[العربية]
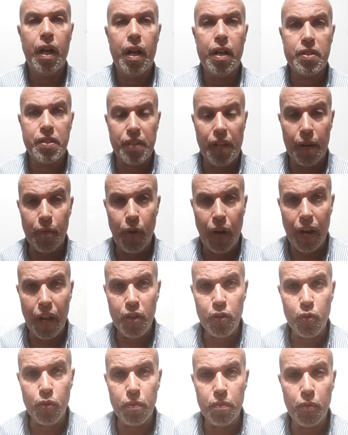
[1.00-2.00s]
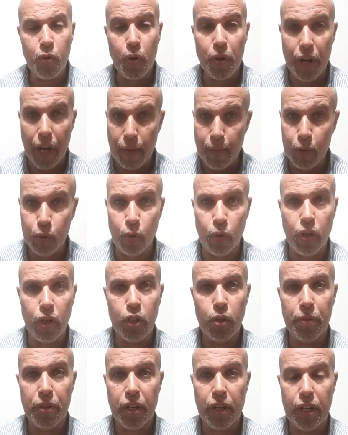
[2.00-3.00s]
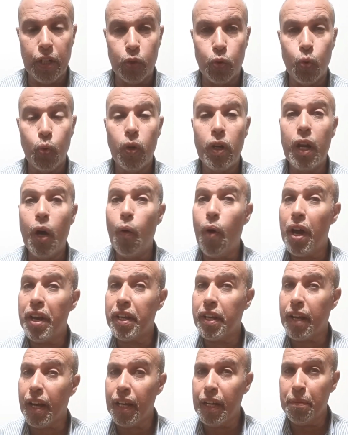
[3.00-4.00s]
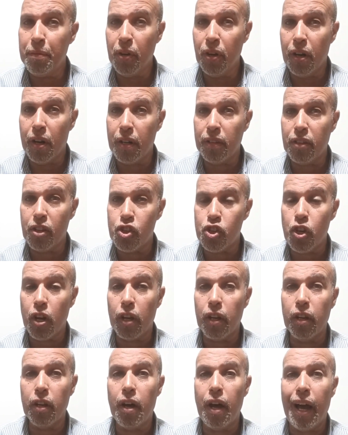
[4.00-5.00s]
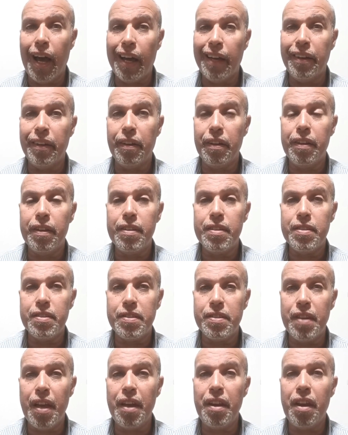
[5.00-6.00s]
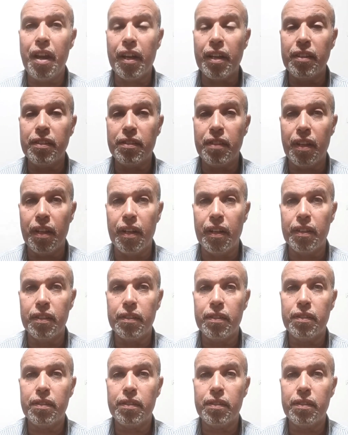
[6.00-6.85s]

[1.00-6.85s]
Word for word: السلام عليكم ورحمة الله وبركاته لو هنتكلم النهاردة إن شاء الله عن إزاي إنك أنت